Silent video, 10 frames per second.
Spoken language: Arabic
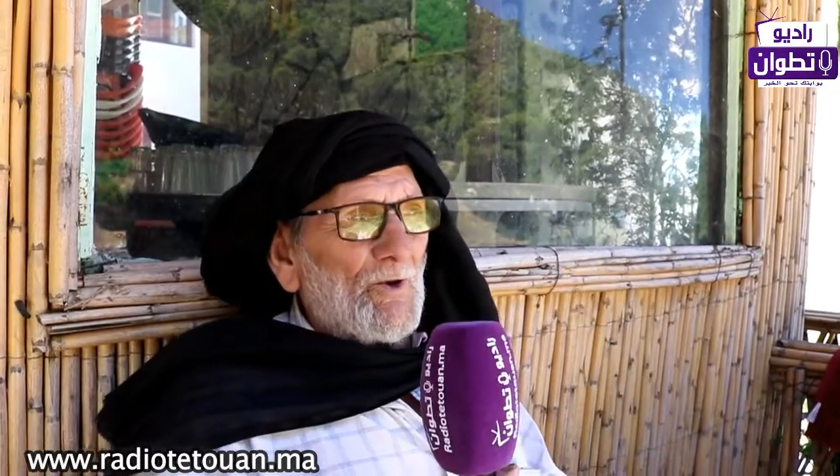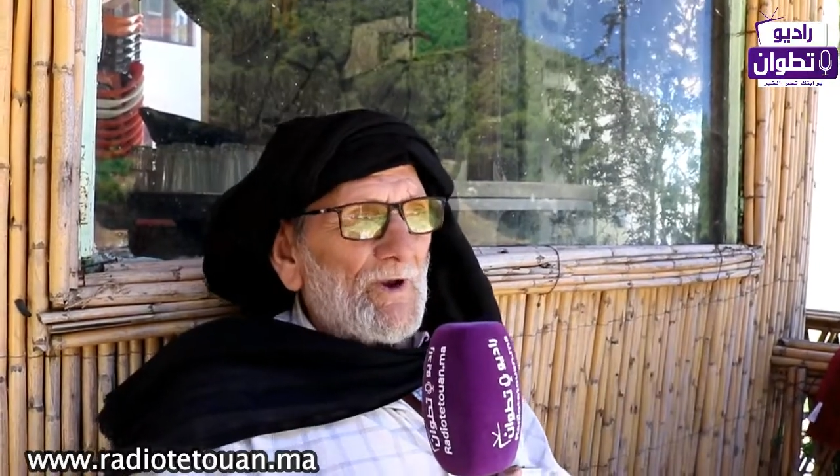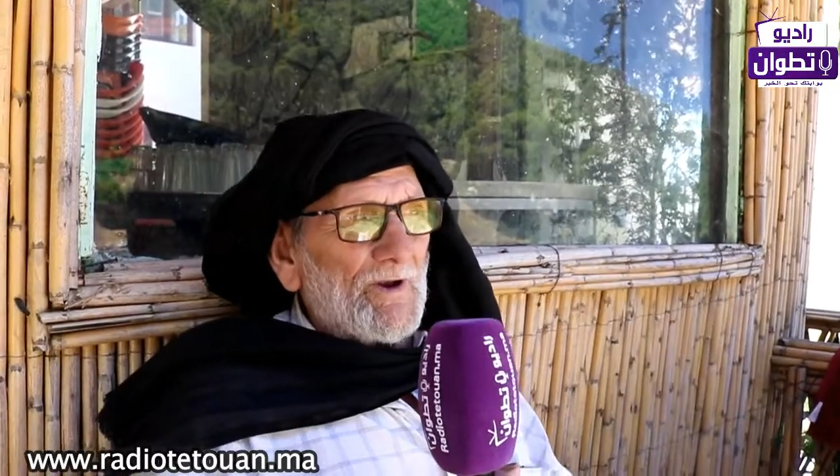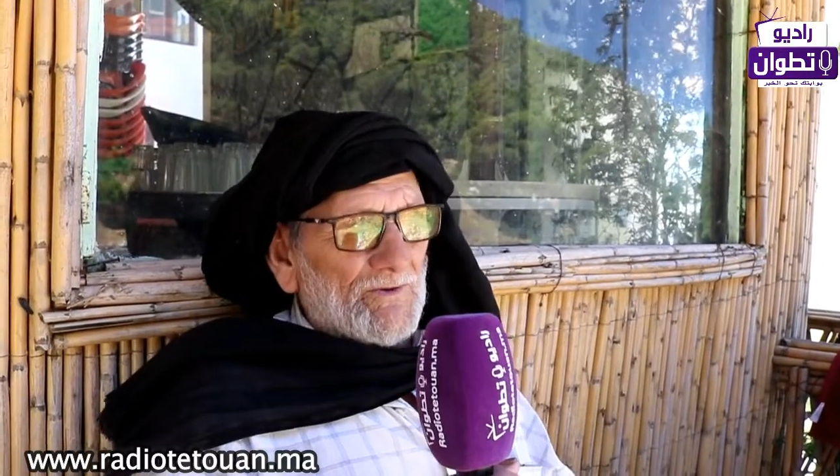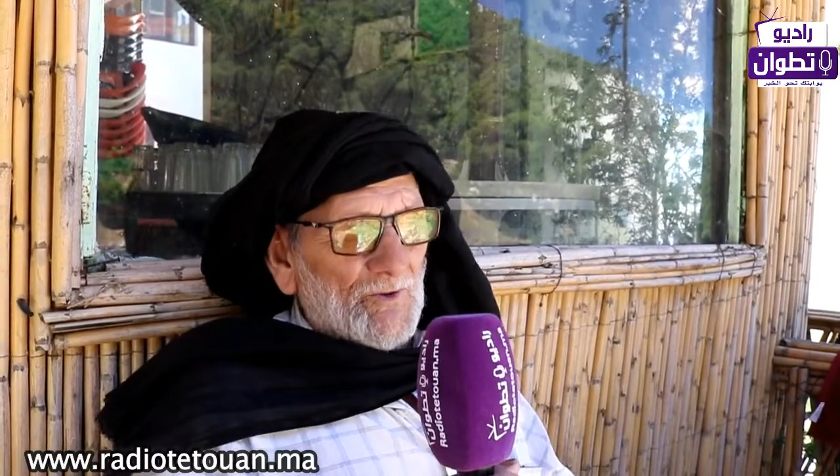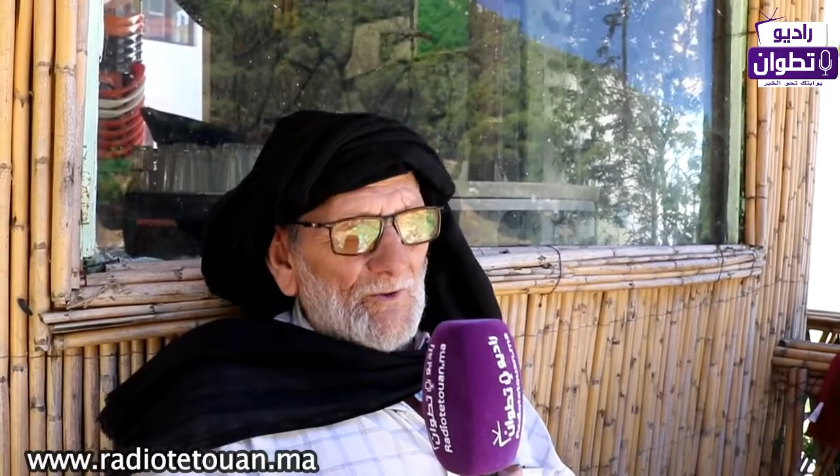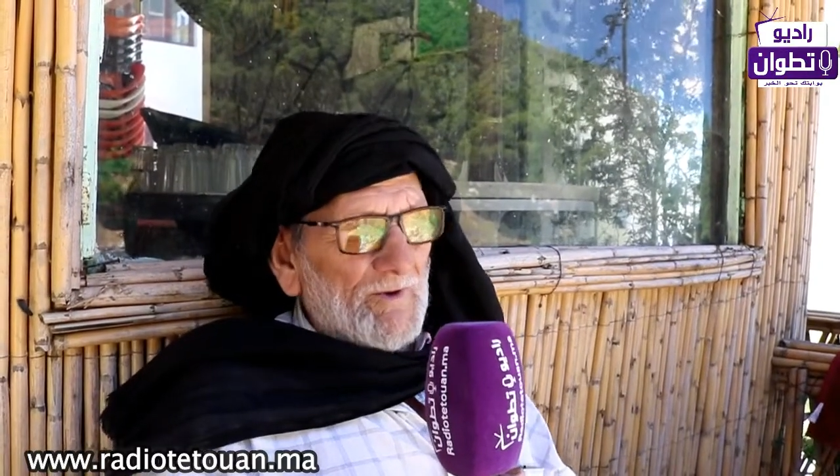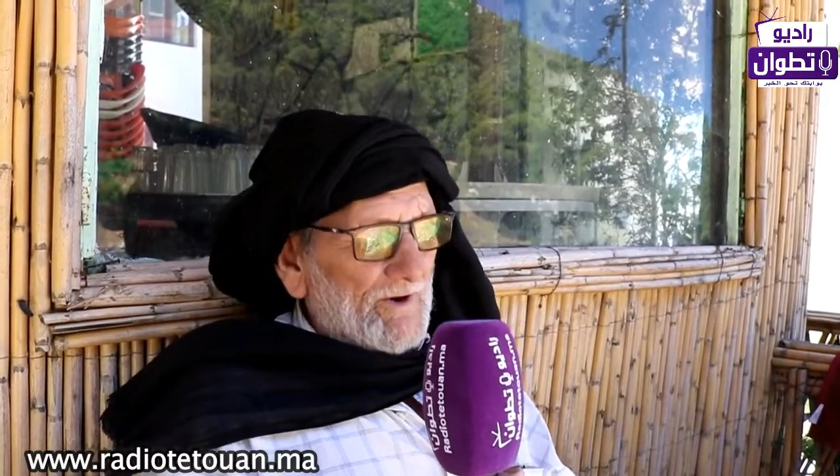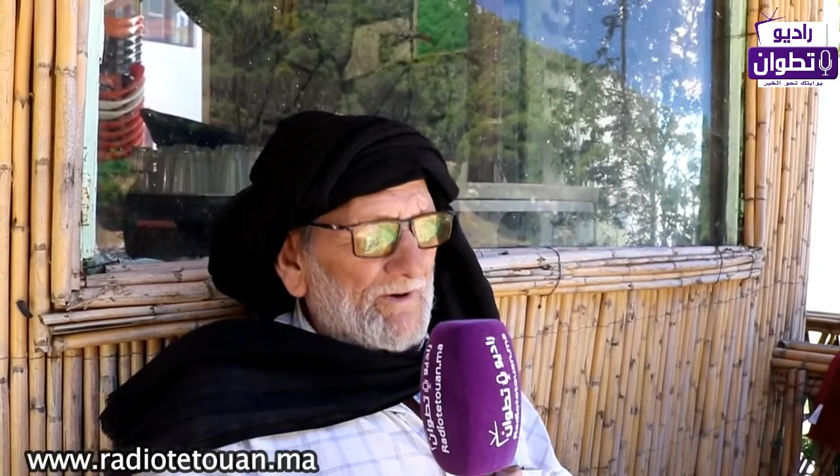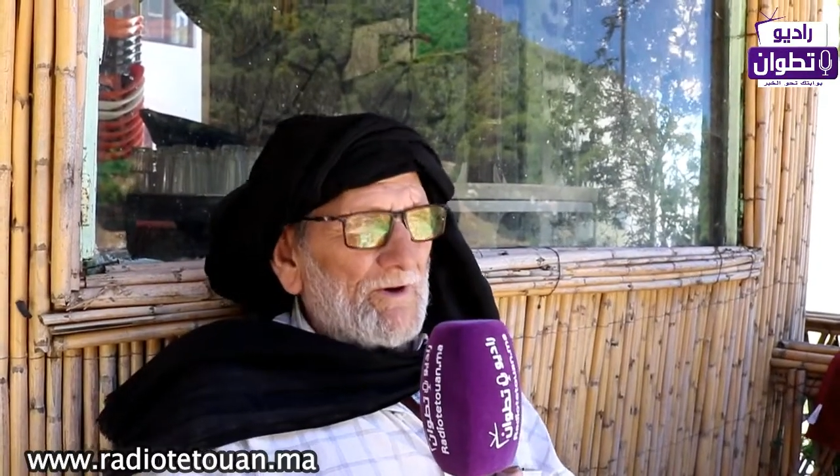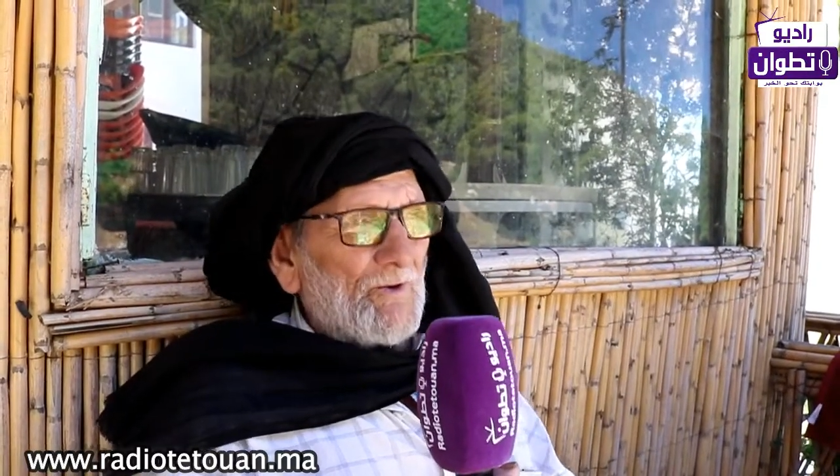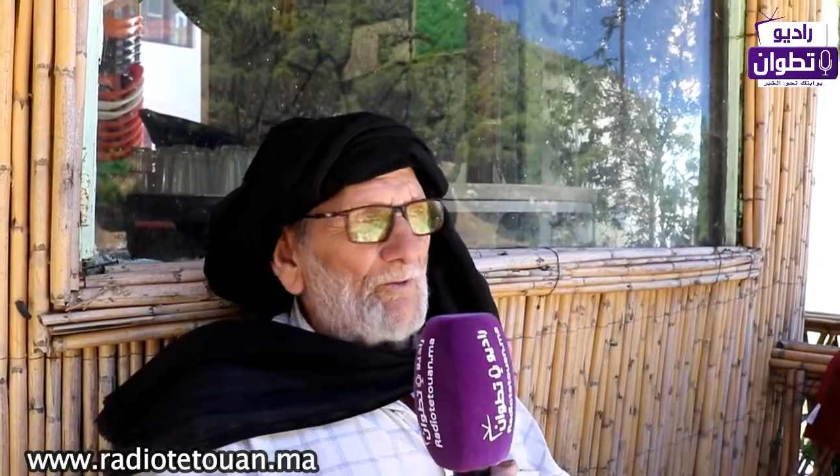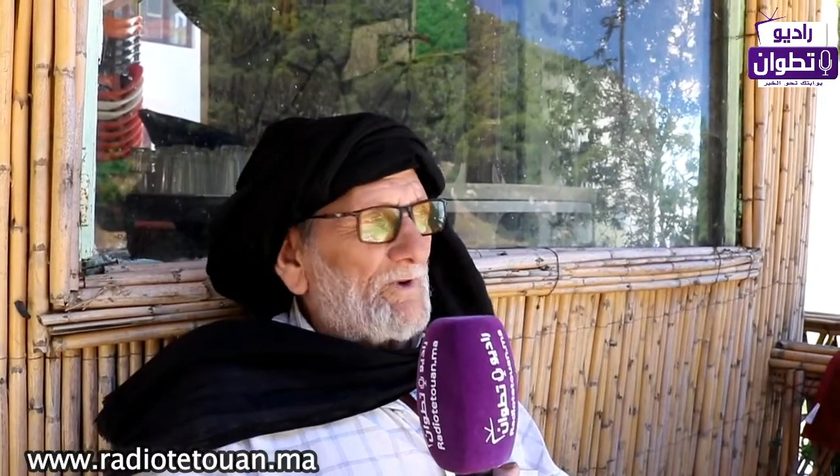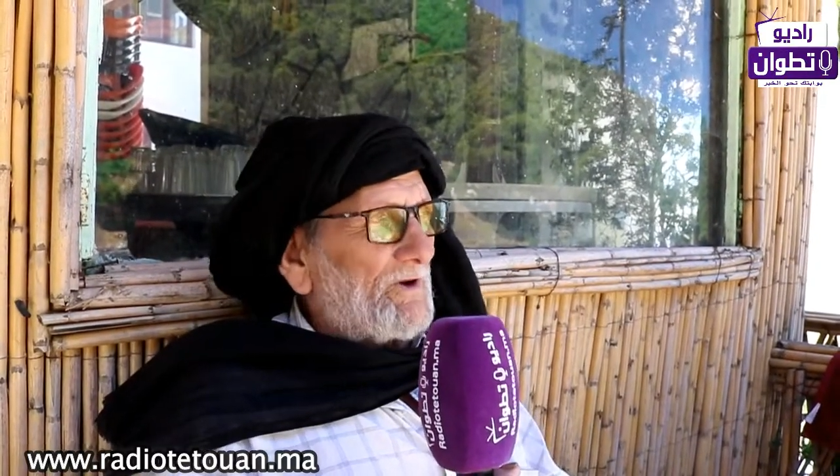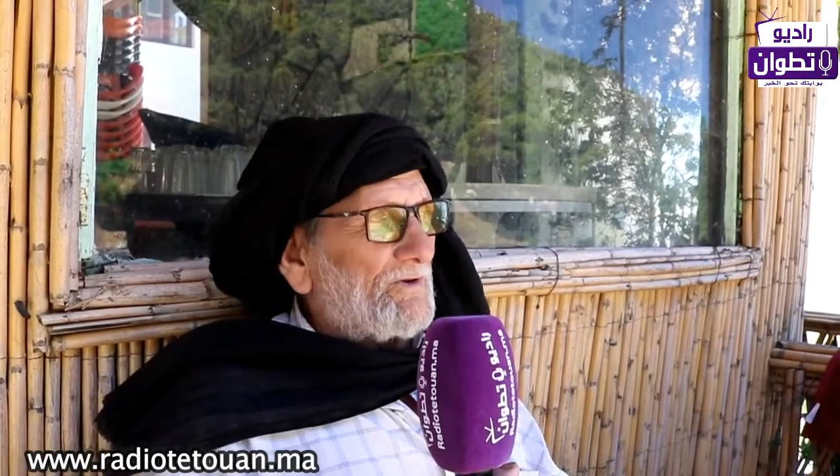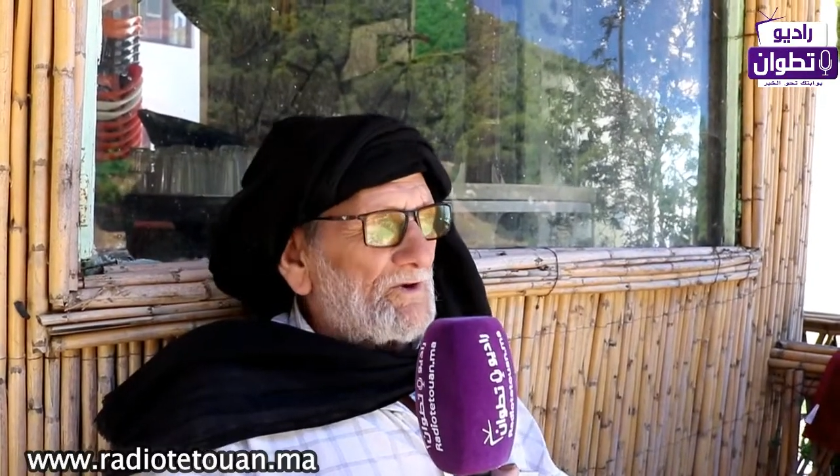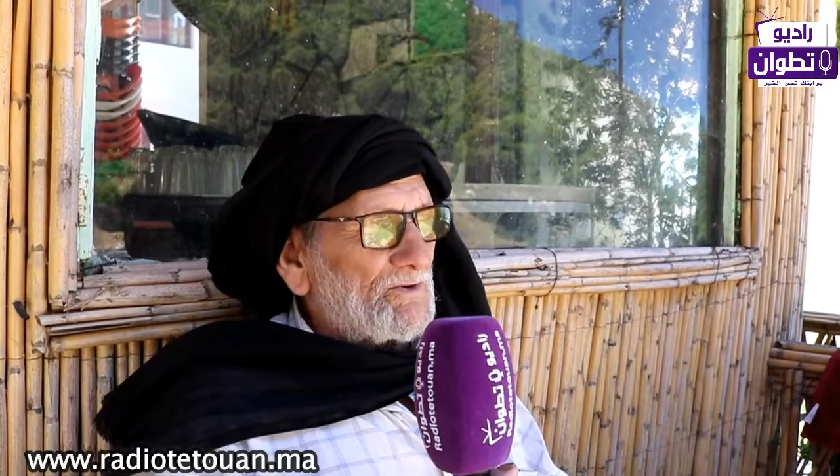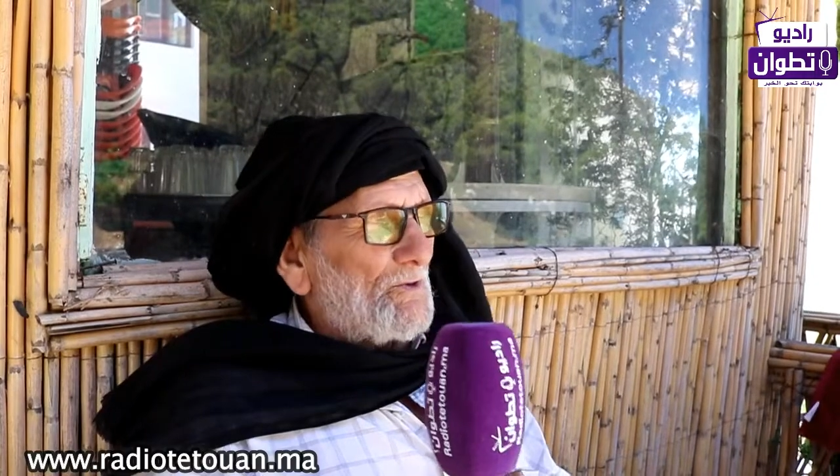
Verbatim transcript: الناس الطونوبيلات ديالهم كيترزاو